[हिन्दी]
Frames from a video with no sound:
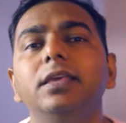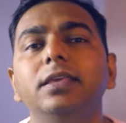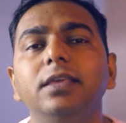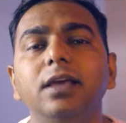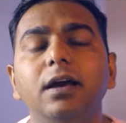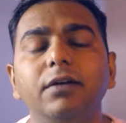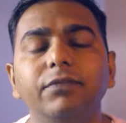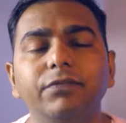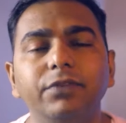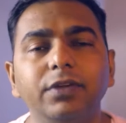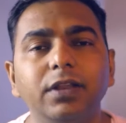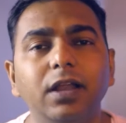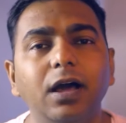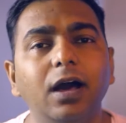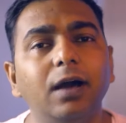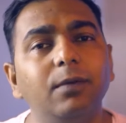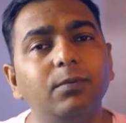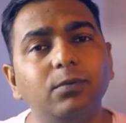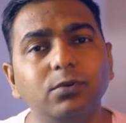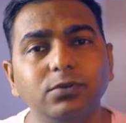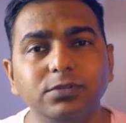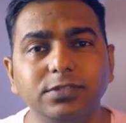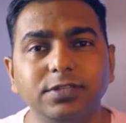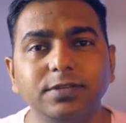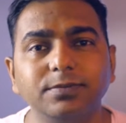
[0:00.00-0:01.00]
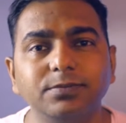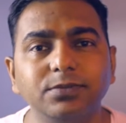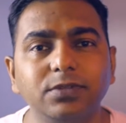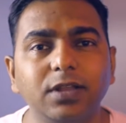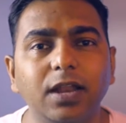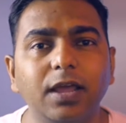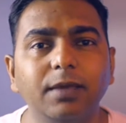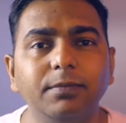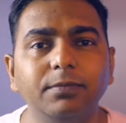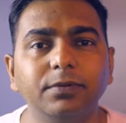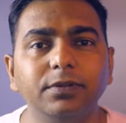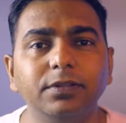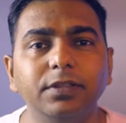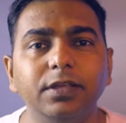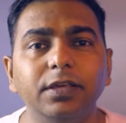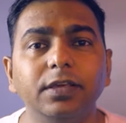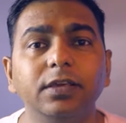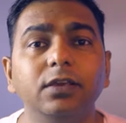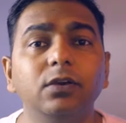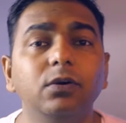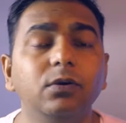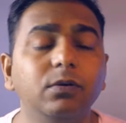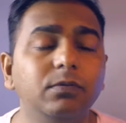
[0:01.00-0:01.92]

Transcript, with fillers: या फिर आपको सब्सक्राइबर देगी